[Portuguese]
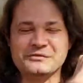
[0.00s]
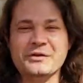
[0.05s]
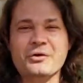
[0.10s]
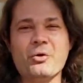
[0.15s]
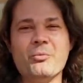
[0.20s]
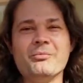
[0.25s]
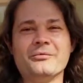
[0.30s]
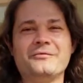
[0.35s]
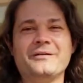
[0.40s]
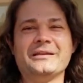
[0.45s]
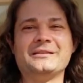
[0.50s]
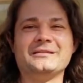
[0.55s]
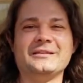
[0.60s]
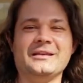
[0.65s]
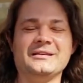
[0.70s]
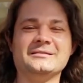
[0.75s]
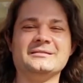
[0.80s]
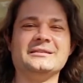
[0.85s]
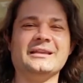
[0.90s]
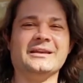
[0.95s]
ver como vai ser
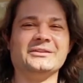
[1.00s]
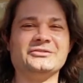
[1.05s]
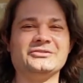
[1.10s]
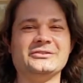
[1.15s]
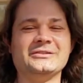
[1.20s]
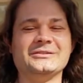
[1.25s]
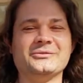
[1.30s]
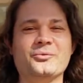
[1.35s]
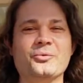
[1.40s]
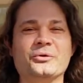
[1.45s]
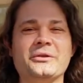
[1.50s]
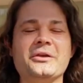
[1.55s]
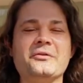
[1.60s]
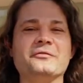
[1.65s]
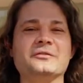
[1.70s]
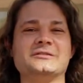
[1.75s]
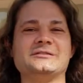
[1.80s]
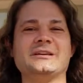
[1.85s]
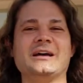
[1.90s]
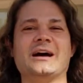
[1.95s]
esse teste. O que, que
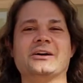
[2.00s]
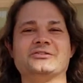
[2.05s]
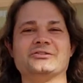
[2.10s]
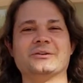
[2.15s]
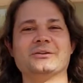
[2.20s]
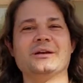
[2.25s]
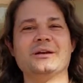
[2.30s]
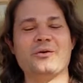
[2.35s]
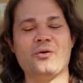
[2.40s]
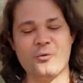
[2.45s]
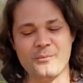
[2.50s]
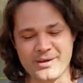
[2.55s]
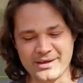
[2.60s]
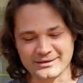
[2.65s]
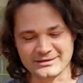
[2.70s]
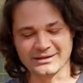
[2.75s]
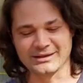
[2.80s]
você acha? Comenta